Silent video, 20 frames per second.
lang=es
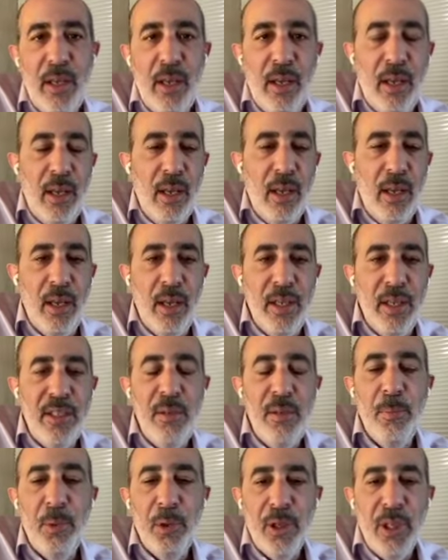eh,
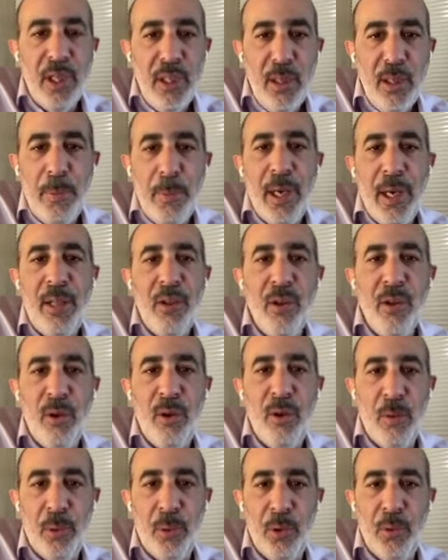es importante para
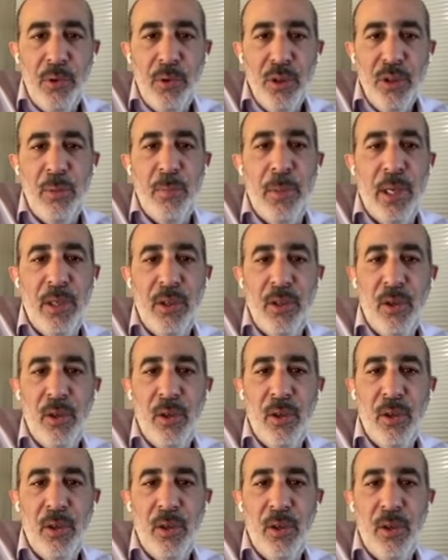todos los productos y para
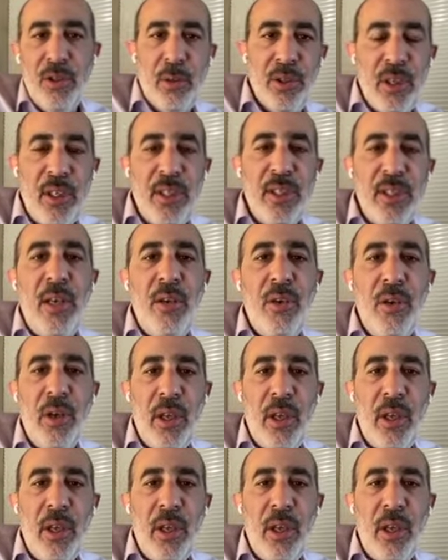todos los servicios.